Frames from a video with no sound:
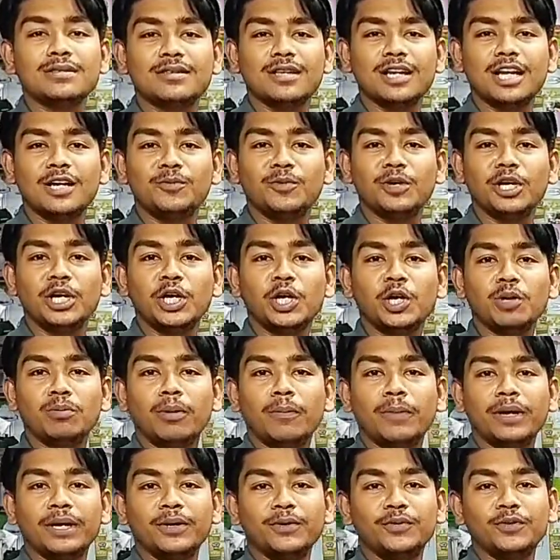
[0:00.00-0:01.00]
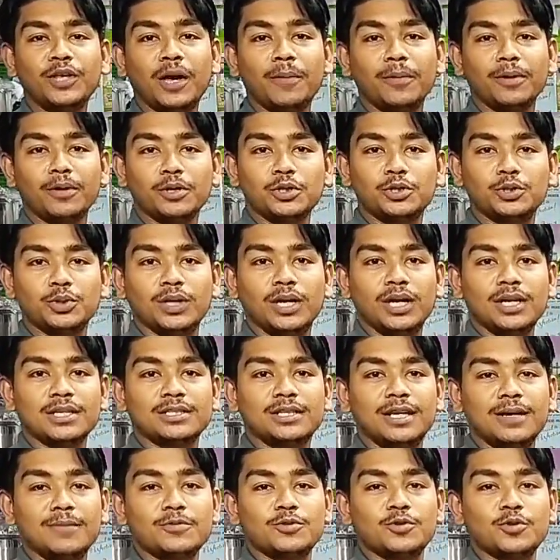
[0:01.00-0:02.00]
আসসালামু আলাইকুম আমরা কিন্তু আবারও চলে
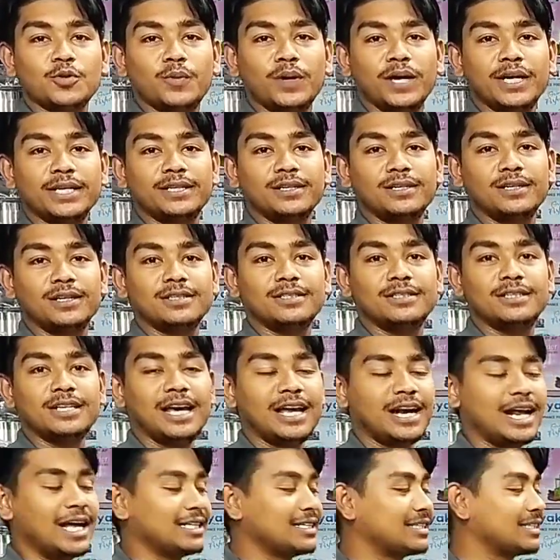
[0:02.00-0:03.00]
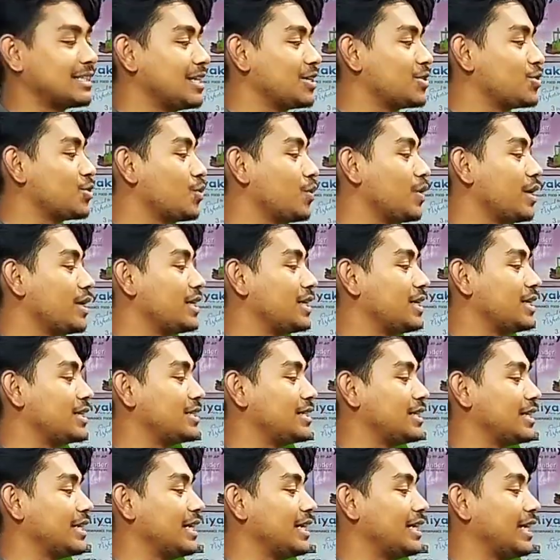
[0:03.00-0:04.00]
আসলাম সুমার ট্রেডার্সে আর আজকে সুমার ট্রেডার্স
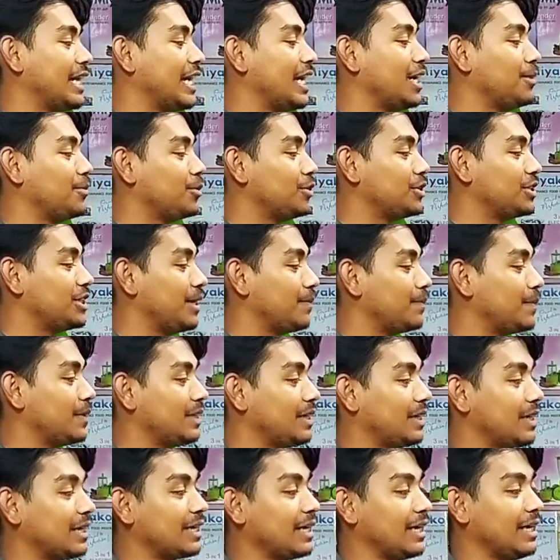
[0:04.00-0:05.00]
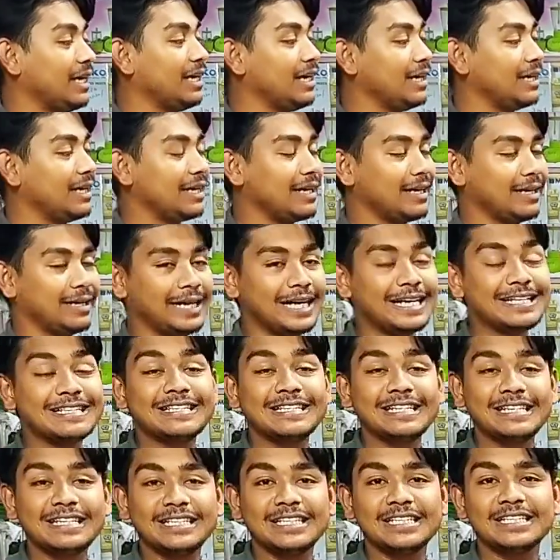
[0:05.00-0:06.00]
থেকে দেখা হচ্ছে আপনাদেরকে
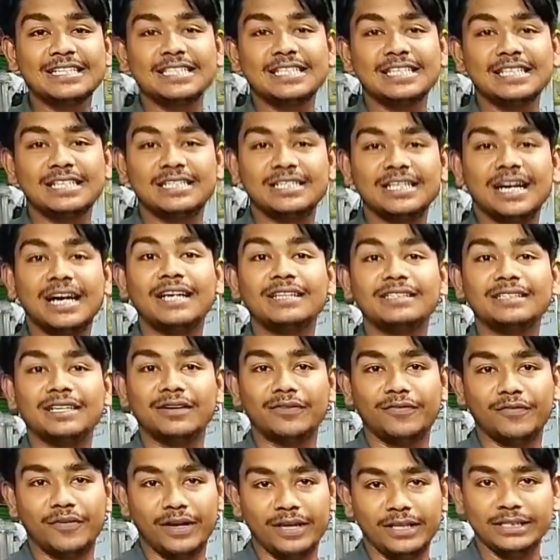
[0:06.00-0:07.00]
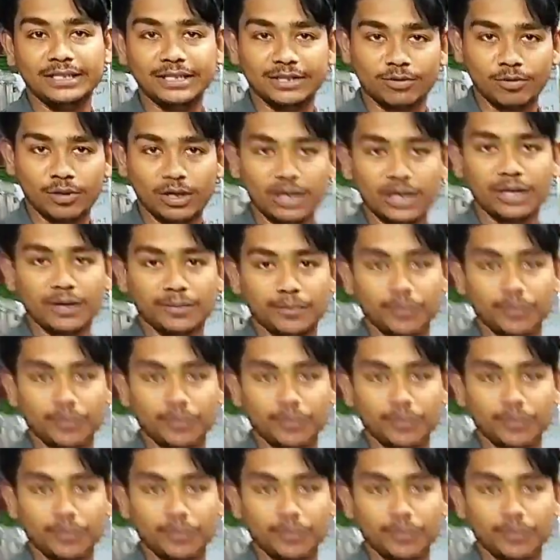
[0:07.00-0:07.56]
এসি ডিসি চার্জার ফ্যান যেগুলাকে